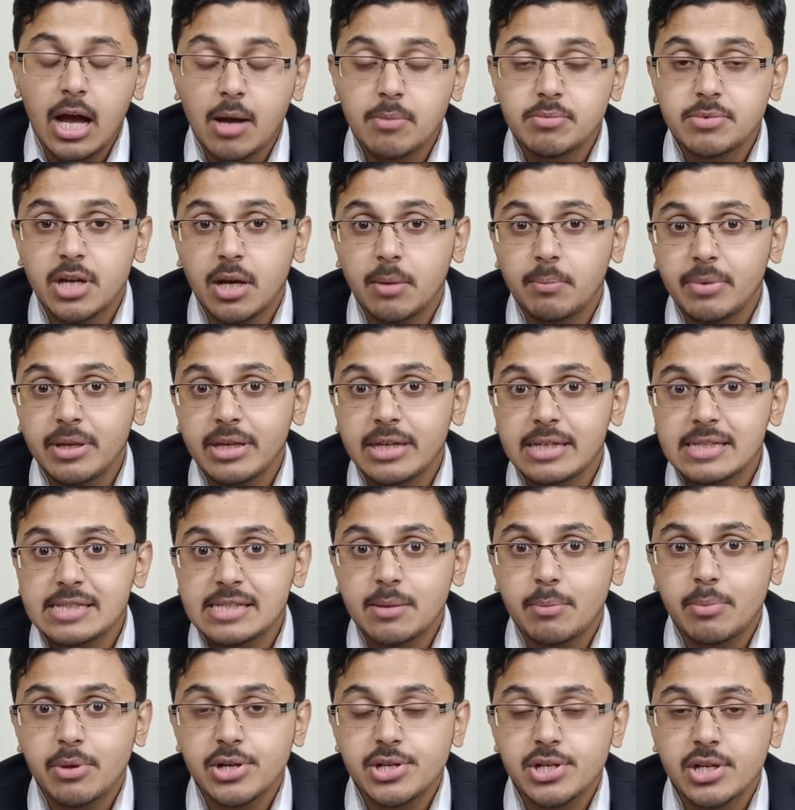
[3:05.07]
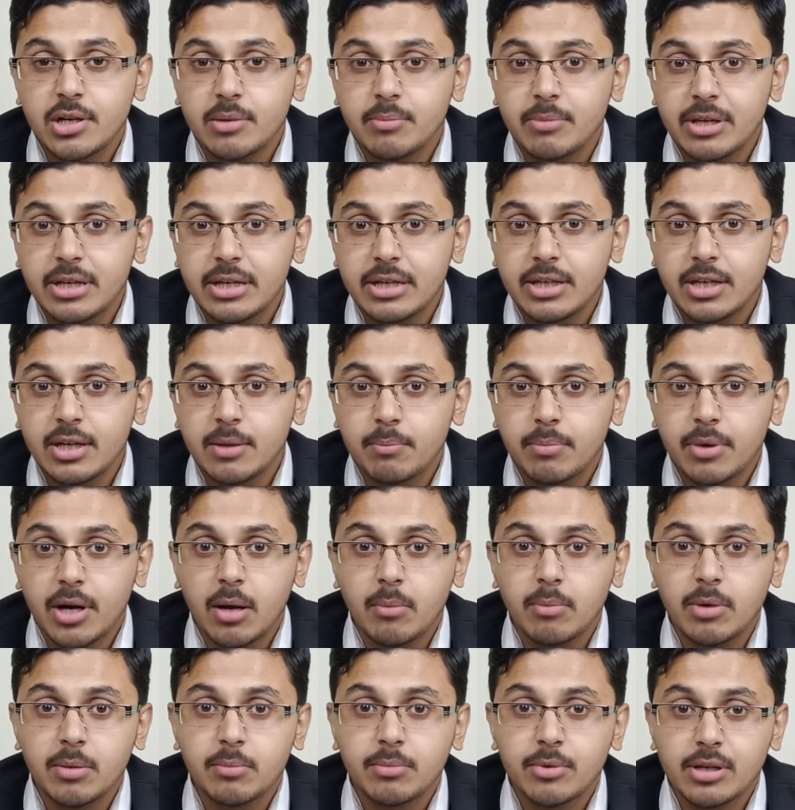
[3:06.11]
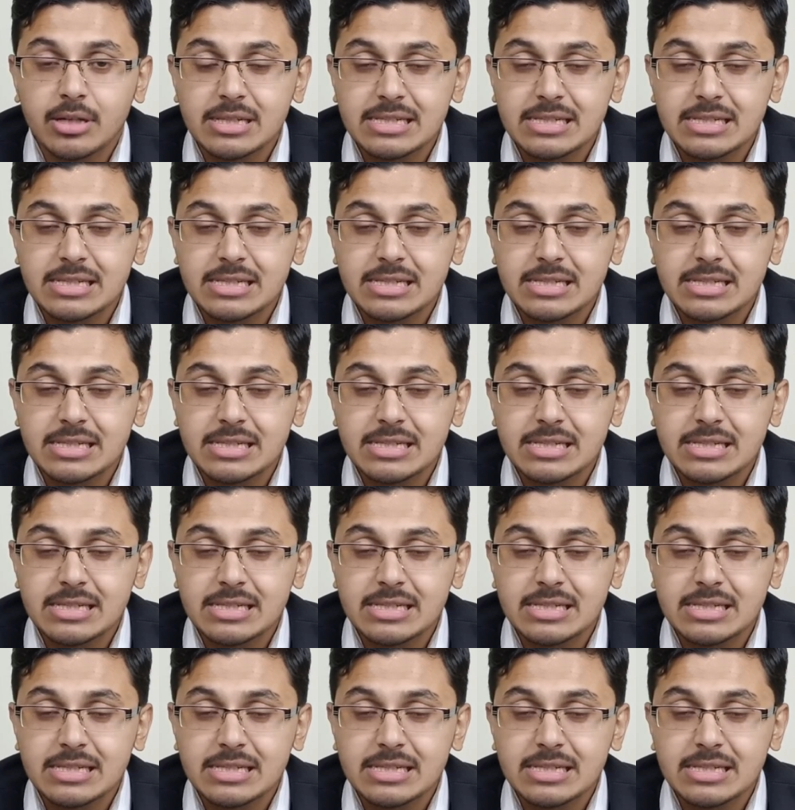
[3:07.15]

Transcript: अब जब भी किसी पेशेंट में ये प्रॉब्लम